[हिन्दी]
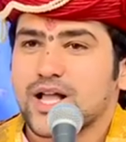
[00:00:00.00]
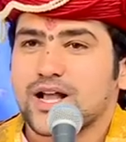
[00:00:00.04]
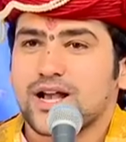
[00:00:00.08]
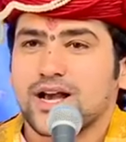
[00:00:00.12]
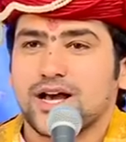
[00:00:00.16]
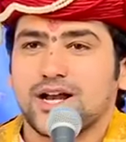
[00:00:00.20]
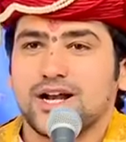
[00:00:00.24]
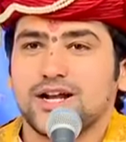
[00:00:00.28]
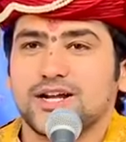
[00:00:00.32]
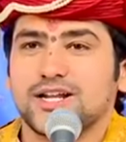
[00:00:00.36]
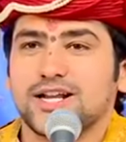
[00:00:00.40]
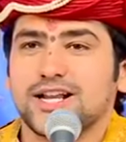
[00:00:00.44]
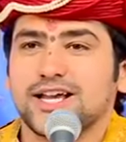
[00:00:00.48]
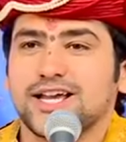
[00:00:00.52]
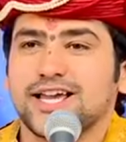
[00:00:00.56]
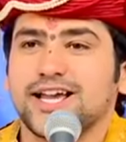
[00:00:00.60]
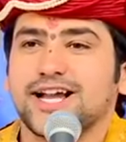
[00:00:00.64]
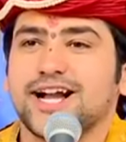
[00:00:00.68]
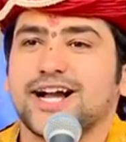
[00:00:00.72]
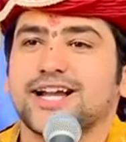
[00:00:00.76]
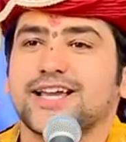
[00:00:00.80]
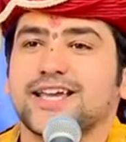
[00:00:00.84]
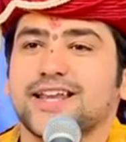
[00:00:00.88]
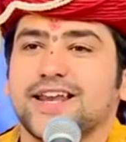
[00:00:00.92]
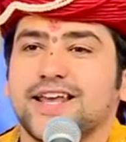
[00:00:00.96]
करंट
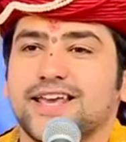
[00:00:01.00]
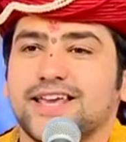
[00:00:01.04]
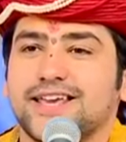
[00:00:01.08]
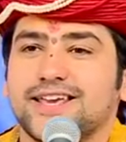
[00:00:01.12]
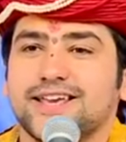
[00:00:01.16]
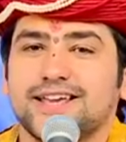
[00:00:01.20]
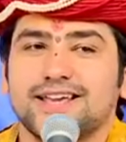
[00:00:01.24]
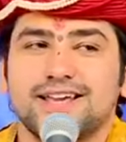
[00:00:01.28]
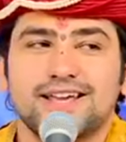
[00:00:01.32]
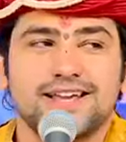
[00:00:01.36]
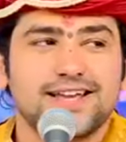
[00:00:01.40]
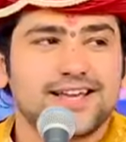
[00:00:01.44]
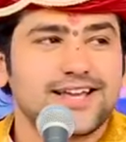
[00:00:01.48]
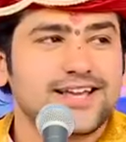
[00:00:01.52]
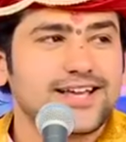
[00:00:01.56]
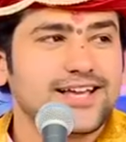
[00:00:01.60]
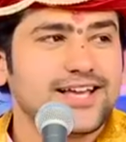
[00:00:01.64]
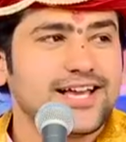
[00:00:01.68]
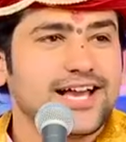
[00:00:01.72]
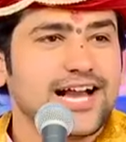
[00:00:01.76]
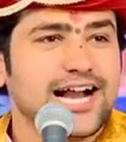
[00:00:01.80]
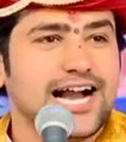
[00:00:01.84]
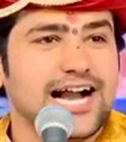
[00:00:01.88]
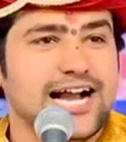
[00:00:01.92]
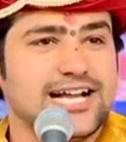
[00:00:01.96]
लगेगा कि नहीं
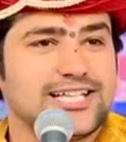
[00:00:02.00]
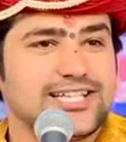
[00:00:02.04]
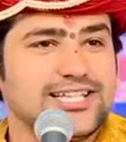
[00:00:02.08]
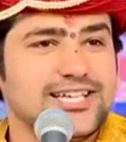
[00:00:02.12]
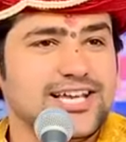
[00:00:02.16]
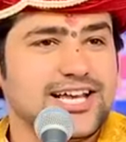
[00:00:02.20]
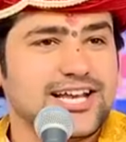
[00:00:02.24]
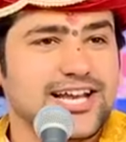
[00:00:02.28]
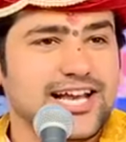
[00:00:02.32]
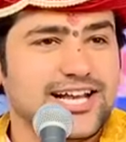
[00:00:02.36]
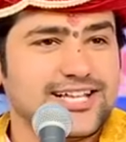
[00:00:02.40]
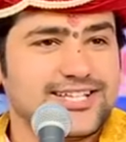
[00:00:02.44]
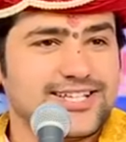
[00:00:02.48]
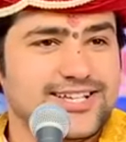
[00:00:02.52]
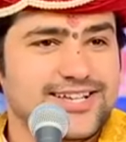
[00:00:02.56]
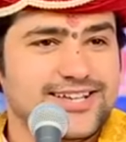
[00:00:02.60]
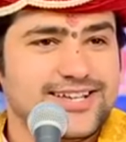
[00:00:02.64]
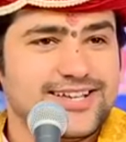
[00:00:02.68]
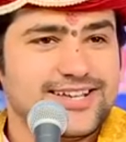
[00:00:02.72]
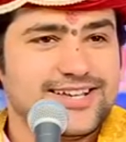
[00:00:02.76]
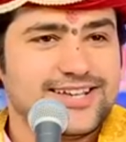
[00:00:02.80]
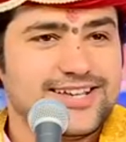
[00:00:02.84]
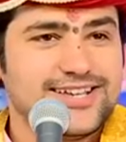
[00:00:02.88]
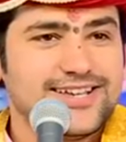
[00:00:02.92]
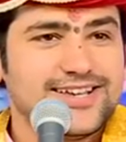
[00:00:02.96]
हाँ जी या ना जी
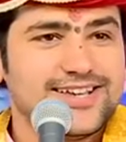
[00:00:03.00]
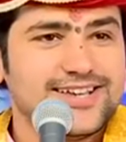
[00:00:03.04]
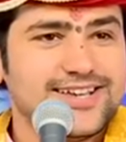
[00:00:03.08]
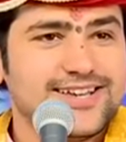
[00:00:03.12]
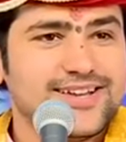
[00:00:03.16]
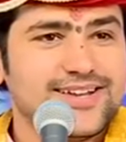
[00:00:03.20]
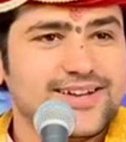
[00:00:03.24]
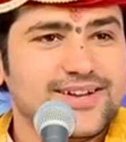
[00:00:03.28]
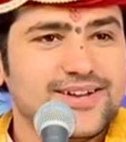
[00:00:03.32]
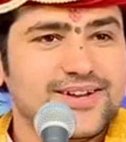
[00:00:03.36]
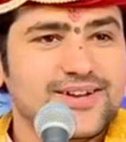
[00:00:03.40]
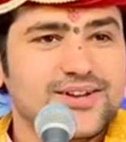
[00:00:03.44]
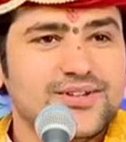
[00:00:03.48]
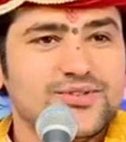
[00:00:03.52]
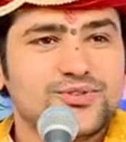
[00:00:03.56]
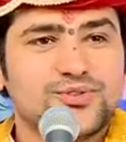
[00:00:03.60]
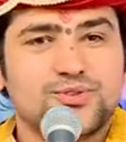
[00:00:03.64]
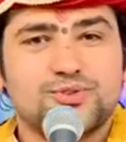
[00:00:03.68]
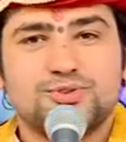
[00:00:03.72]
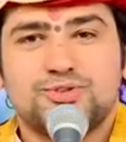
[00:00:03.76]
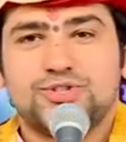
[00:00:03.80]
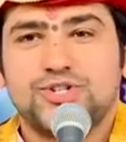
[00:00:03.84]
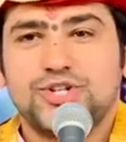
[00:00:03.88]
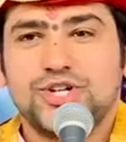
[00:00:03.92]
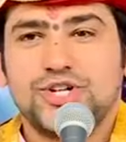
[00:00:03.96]
तो
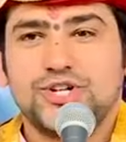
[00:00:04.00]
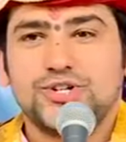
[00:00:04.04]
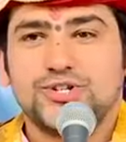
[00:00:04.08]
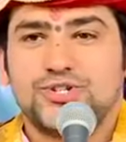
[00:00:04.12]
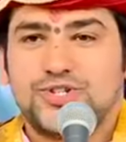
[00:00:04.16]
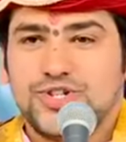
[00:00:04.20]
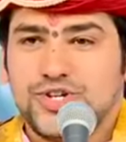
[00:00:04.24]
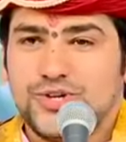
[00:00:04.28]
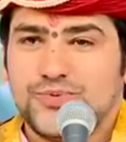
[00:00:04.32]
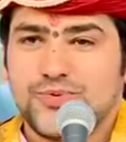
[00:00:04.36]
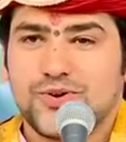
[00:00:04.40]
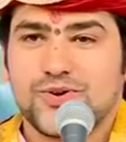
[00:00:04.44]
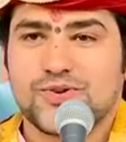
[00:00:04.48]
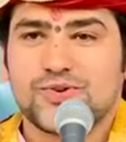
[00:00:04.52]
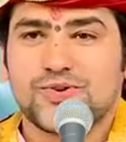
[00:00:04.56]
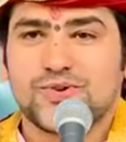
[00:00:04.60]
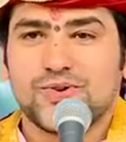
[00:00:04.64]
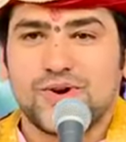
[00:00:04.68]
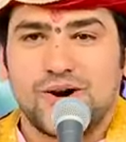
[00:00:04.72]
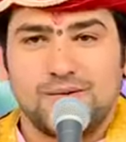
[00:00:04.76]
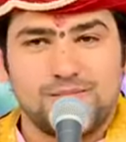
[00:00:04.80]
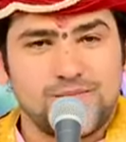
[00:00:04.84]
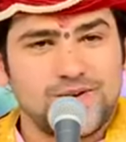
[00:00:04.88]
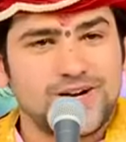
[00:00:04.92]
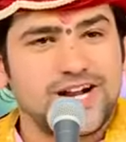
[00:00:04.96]
जिन जीवों को
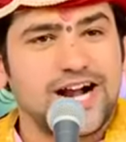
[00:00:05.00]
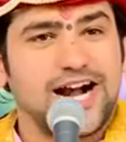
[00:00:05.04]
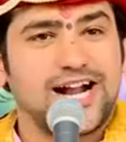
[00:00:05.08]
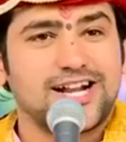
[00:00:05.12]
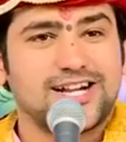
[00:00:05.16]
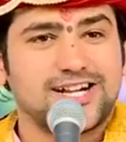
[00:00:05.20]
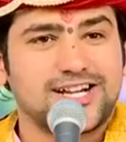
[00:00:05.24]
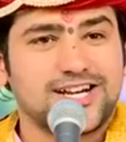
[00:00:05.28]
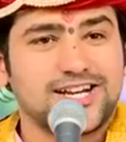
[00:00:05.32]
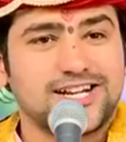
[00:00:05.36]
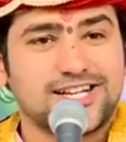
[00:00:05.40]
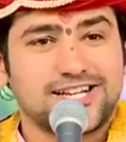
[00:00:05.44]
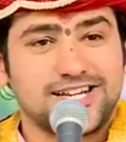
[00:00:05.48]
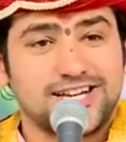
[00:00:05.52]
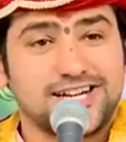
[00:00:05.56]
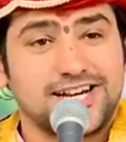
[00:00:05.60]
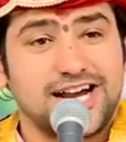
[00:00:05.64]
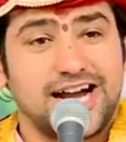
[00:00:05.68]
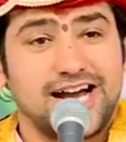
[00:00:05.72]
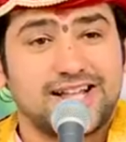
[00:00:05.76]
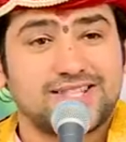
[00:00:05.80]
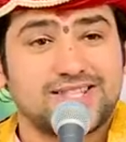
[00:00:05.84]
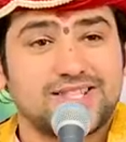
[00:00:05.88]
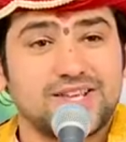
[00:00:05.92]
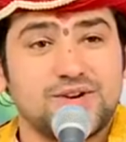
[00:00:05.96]
हम काट करके
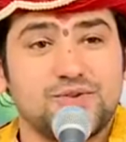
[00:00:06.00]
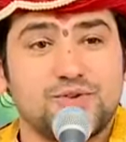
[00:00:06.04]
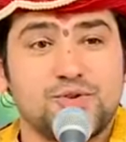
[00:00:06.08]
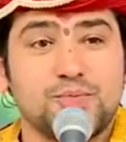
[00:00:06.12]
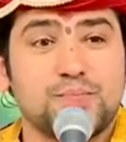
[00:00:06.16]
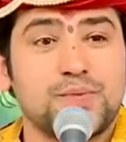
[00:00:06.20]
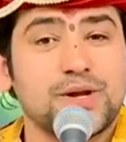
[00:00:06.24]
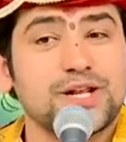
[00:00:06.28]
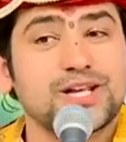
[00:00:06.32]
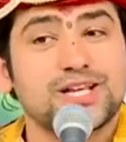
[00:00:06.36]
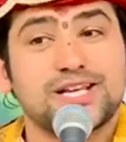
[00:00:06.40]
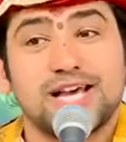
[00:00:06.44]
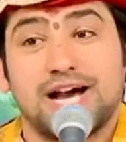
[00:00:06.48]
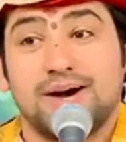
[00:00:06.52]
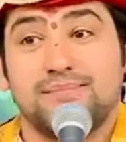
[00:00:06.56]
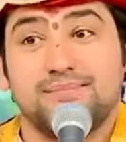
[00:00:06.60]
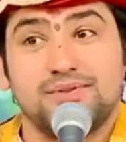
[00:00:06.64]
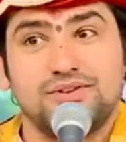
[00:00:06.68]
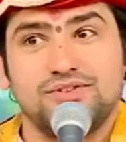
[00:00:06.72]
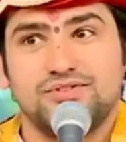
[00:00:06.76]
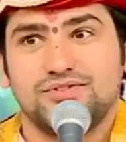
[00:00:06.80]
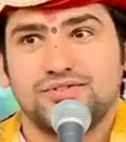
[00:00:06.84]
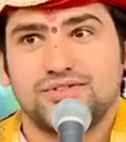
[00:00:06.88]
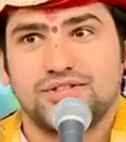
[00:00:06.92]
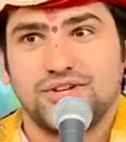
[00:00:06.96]
खाते हैं उन पर क्या
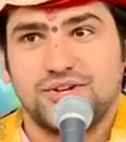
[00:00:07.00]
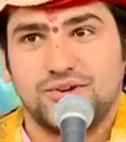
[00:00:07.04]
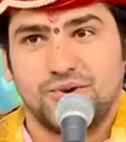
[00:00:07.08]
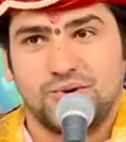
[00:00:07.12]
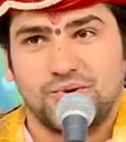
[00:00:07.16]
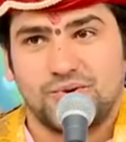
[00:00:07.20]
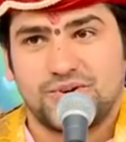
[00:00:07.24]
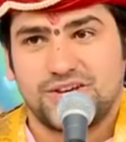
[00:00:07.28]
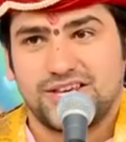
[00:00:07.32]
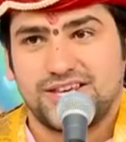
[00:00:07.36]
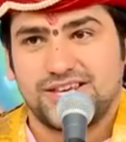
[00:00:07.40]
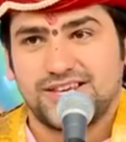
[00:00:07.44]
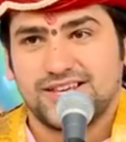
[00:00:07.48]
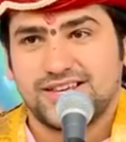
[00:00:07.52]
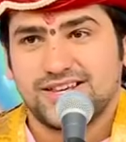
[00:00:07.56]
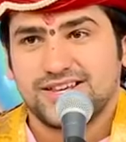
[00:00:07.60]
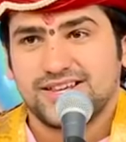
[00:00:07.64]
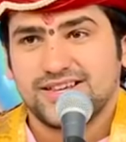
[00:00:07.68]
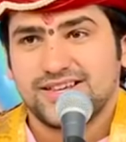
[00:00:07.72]
बीतती होगी